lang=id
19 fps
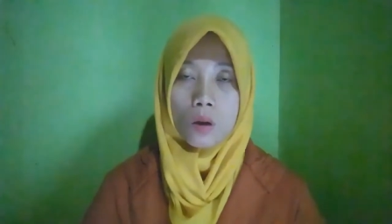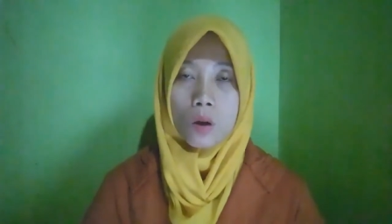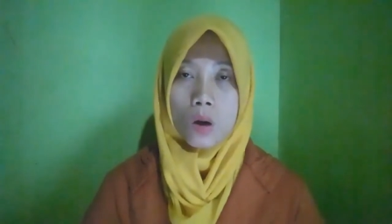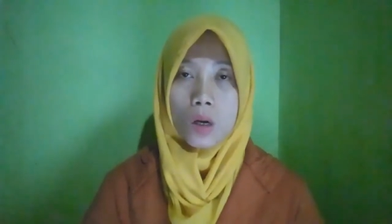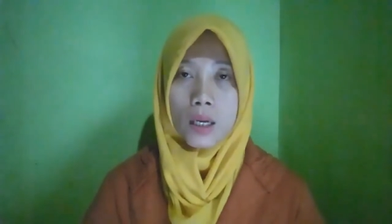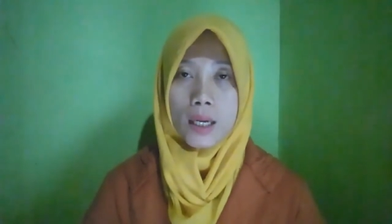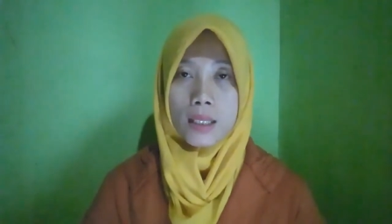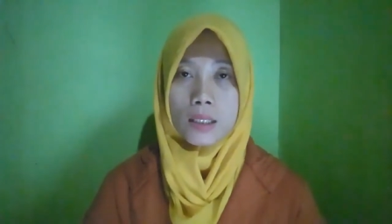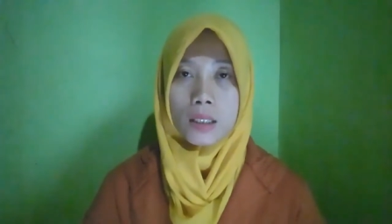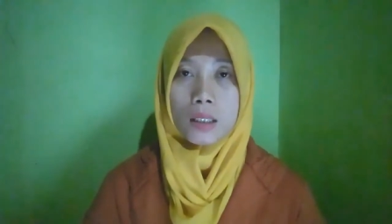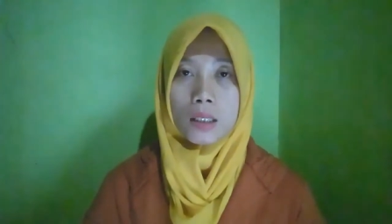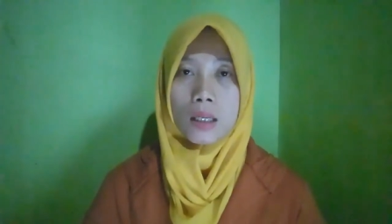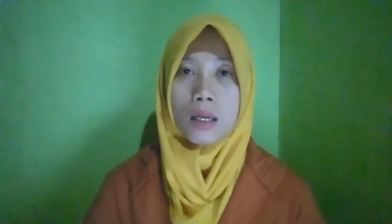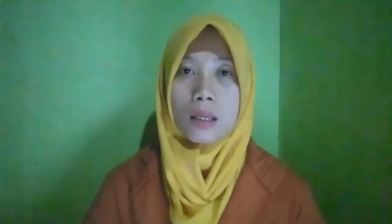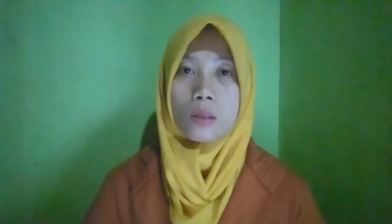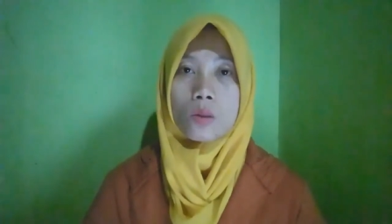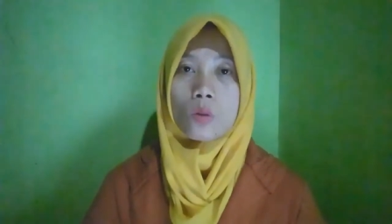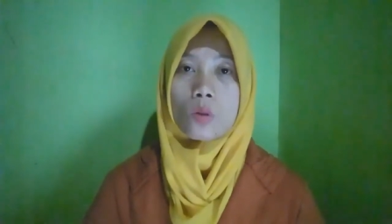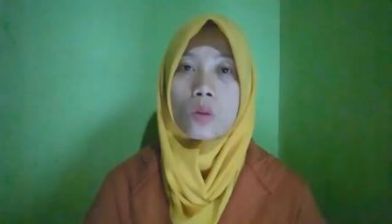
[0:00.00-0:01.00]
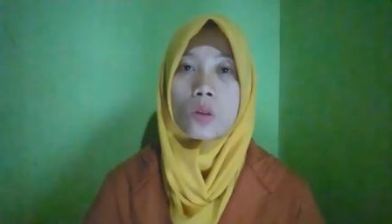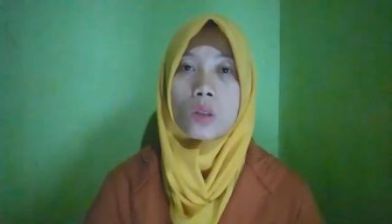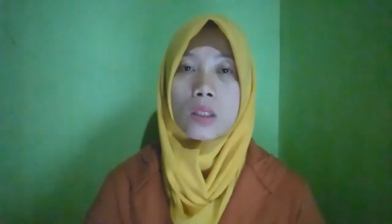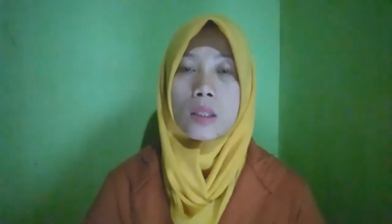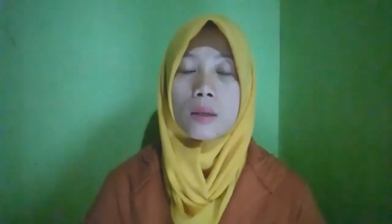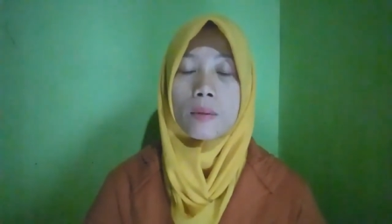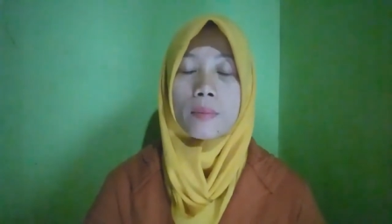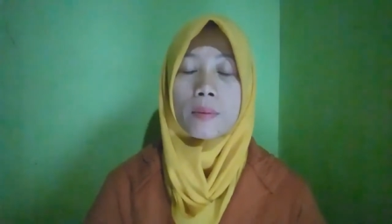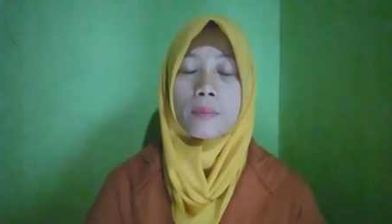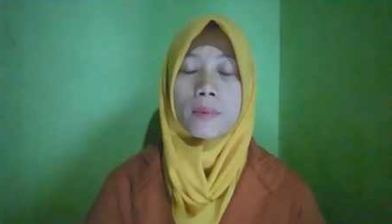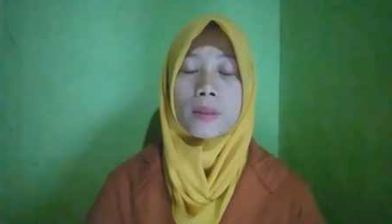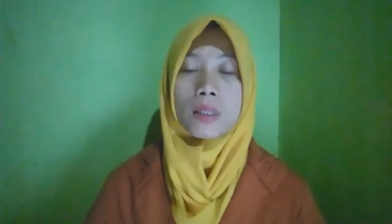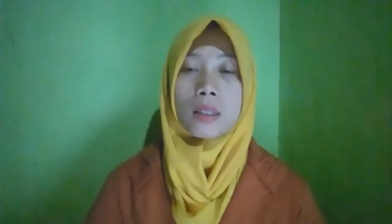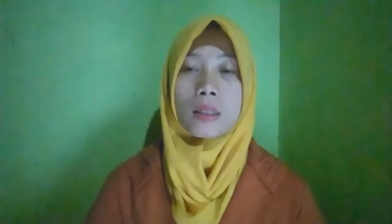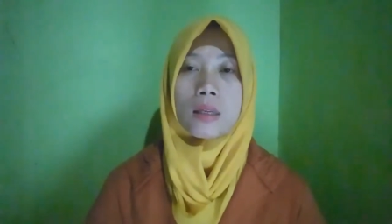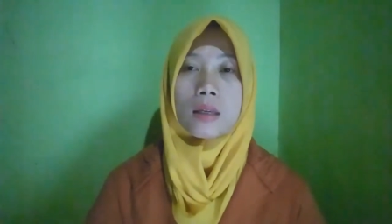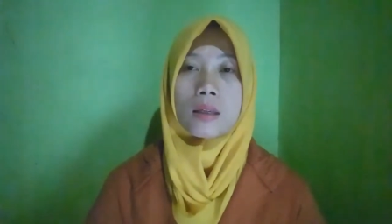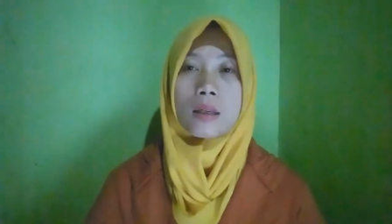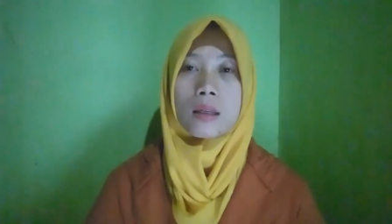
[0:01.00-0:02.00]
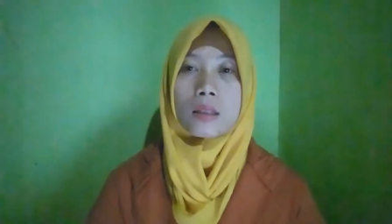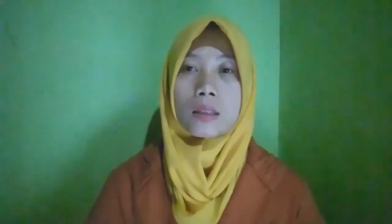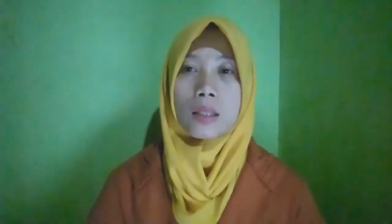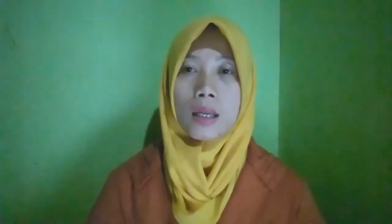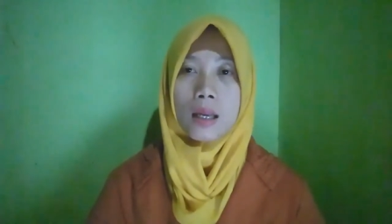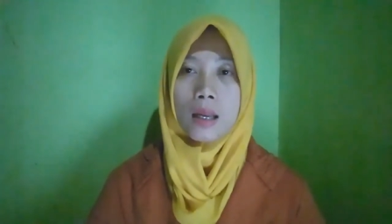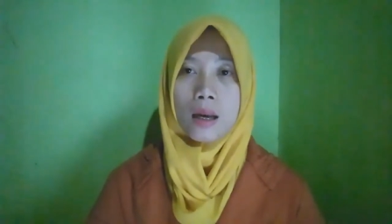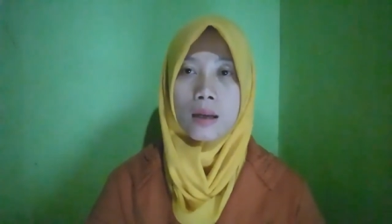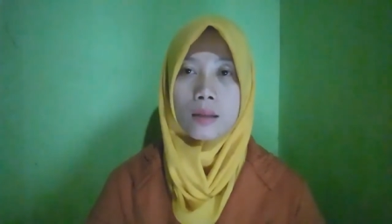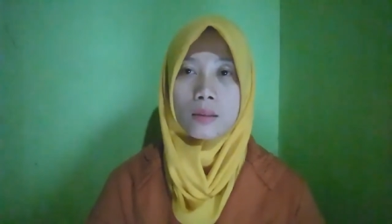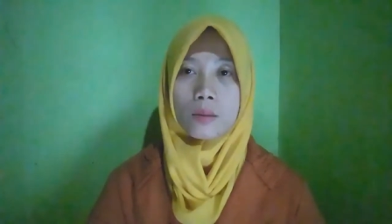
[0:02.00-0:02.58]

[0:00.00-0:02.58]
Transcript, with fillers: Oke, sekian dulu jawaban pertanyaan dari saya.